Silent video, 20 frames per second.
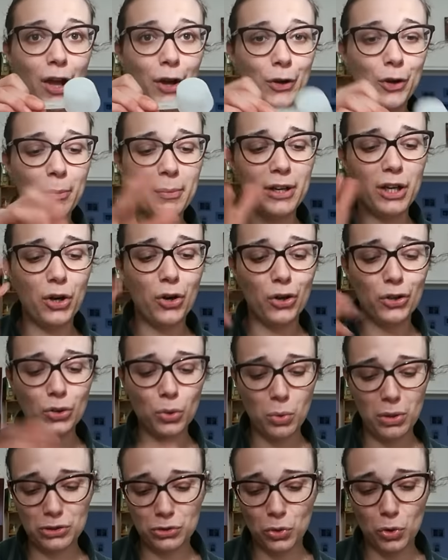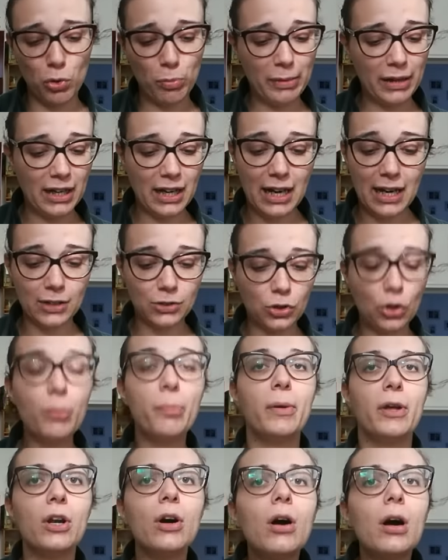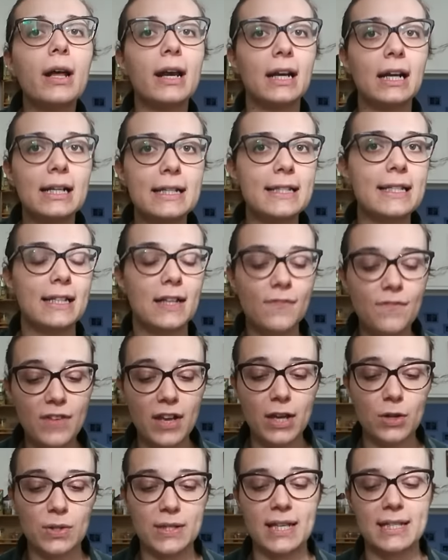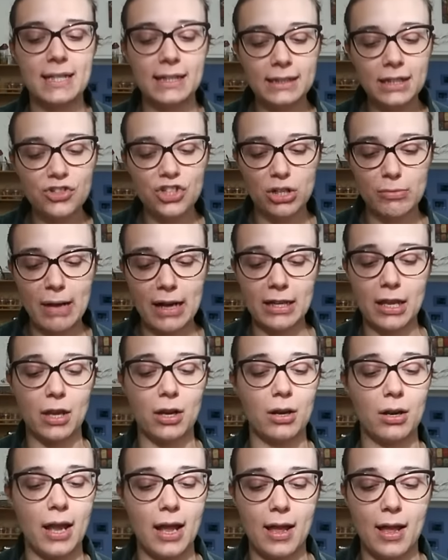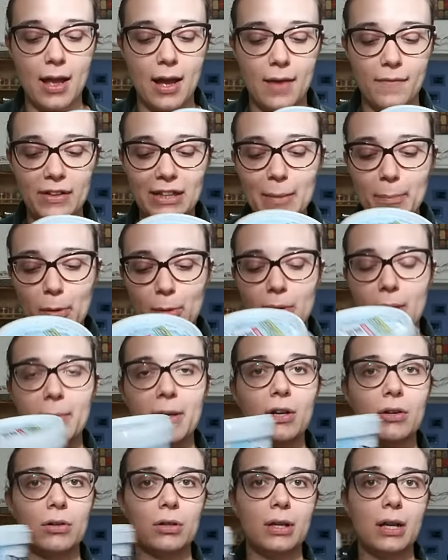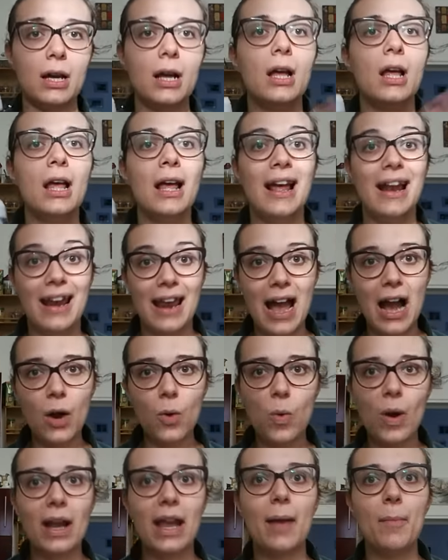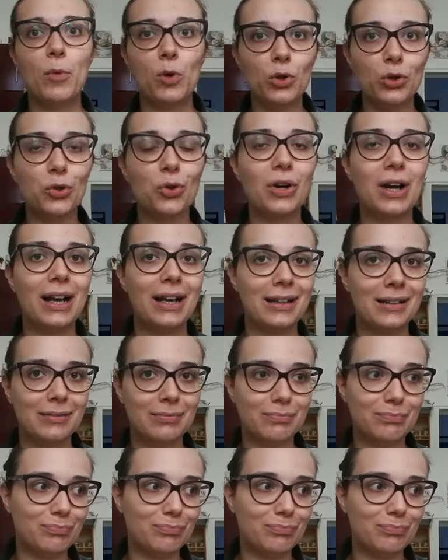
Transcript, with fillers: non mi ricordo quanto l'ho pagato, però ragazzi davvero, se siete in Germania e avete problemi con l'acqua che è molto calcata,